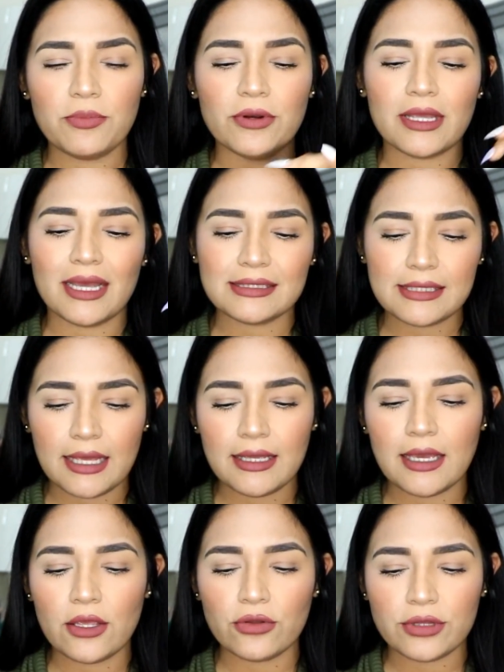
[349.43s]
porque ya saben
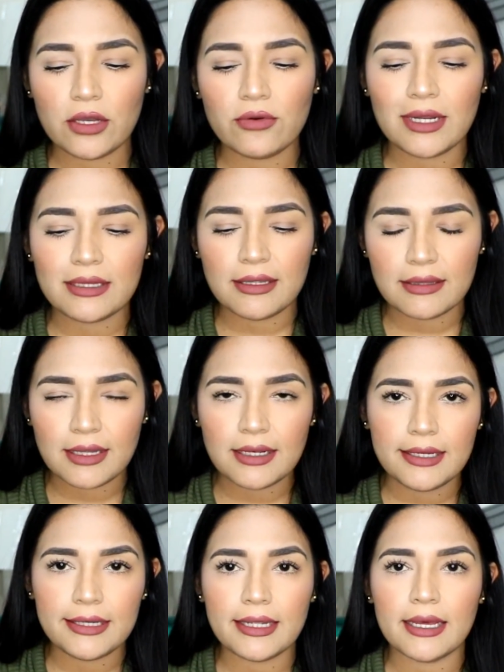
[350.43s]
que yo tengo una tienda
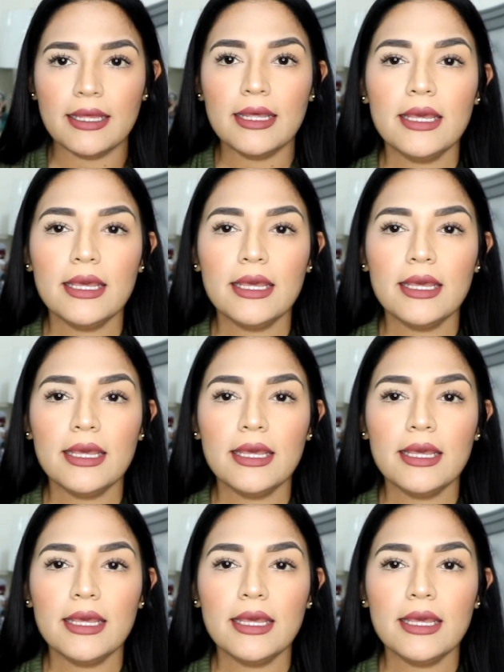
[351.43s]
en línea